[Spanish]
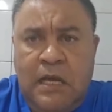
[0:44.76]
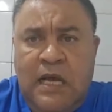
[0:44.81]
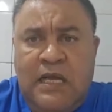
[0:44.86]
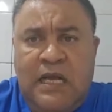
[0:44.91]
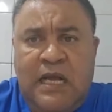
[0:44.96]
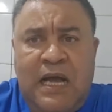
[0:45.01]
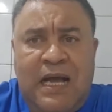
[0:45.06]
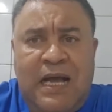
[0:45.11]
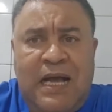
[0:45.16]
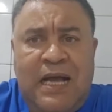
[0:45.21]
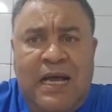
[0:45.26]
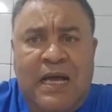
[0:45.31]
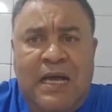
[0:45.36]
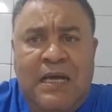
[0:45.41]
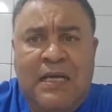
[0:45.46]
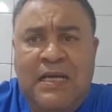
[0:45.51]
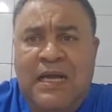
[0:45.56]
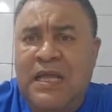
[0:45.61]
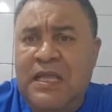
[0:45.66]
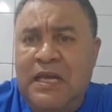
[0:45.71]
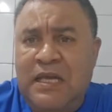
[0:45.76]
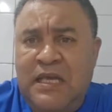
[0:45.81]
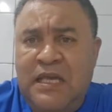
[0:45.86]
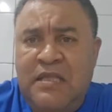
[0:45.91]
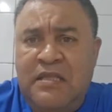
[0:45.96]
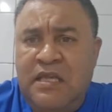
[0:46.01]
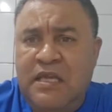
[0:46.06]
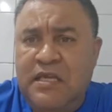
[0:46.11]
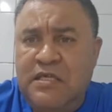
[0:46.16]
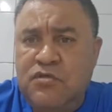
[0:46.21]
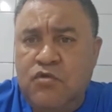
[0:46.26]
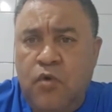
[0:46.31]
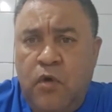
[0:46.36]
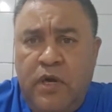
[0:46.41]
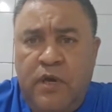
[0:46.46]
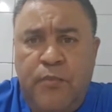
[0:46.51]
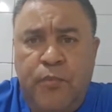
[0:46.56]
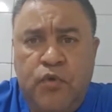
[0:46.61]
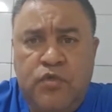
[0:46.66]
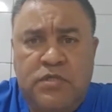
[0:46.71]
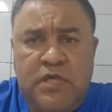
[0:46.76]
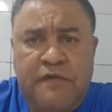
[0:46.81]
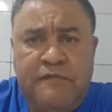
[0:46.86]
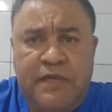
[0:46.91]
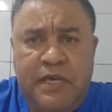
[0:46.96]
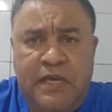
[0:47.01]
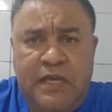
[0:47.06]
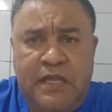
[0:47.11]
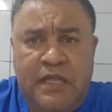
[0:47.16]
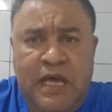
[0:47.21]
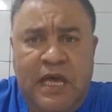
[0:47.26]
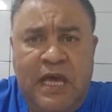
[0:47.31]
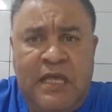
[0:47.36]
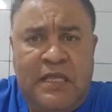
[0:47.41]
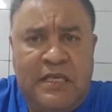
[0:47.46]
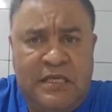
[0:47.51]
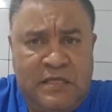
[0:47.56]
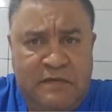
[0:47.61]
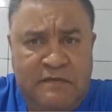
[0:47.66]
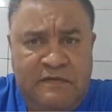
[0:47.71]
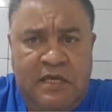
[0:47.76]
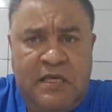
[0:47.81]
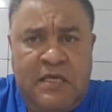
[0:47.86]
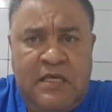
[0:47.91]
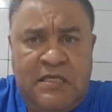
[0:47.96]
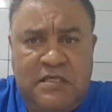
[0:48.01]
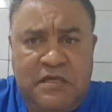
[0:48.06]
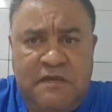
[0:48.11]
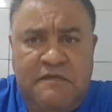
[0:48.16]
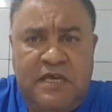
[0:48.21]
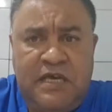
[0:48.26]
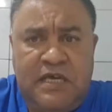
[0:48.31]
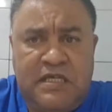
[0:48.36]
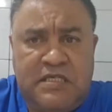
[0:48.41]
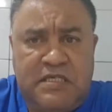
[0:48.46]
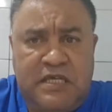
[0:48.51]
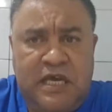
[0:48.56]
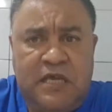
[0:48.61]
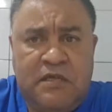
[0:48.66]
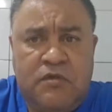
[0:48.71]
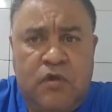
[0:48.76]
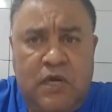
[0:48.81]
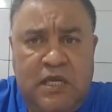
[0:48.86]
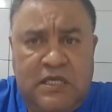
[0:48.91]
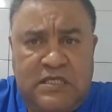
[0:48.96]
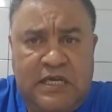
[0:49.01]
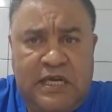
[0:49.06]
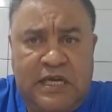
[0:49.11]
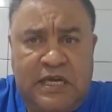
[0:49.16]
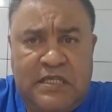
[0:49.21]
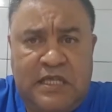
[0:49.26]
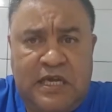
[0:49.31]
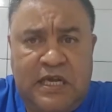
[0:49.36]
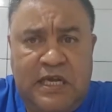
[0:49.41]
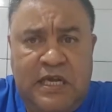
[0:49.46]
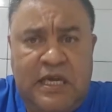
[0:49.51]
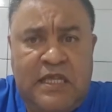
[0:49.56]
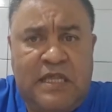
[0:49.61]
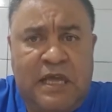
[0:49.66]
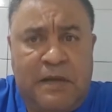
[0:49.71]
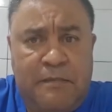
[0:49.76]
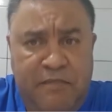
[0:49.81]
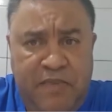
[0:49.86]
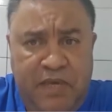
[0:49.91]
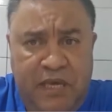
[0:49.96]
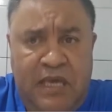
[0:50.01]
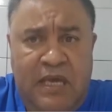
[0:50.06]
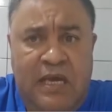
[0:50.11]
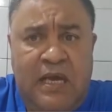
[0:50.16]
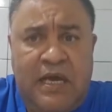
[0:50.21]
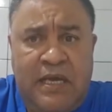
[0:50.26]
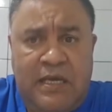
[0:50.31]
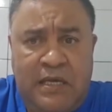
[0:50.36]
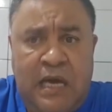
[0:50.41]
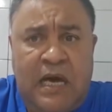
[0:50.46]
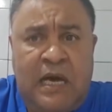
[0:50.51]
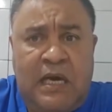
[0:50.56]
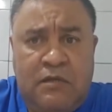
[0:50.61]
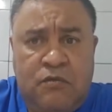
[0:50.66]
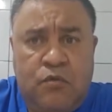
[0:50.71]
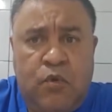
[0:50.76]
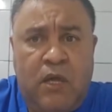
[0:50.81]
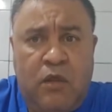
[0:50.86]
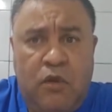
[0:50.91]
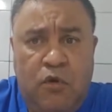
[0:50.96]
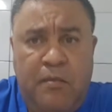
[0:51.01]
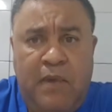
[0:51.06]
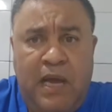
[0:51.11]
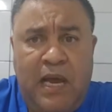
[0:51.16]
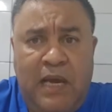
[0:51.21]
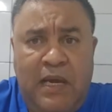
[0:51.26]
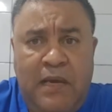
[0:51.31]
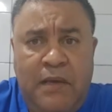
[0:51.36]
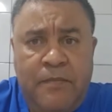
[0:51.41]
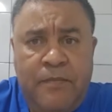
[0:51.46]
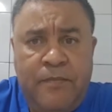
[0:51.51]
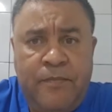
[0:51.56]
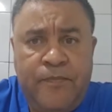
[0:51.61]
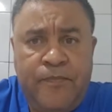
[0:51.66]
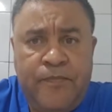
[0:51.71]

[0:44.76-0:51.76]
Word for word: Acá cada quien tiene su responsabilidad y, si bien es cierto, la secretaría también ha, actuado mal